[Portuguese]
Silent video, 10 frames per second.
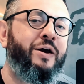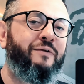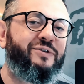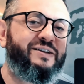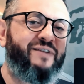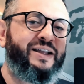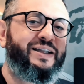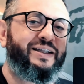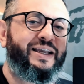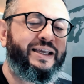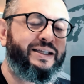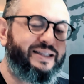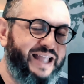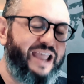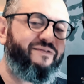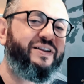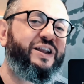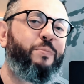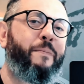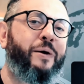você vai entender que deve ter
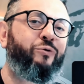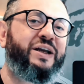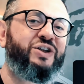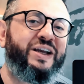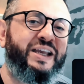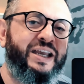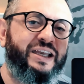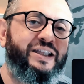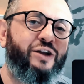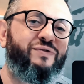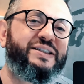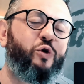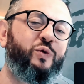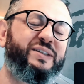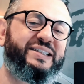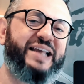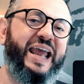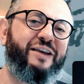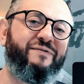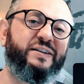uma maldade aí, então você
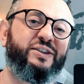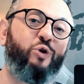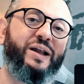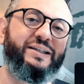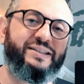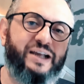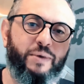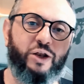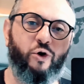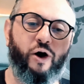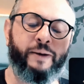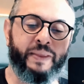consegue visualizar melhor.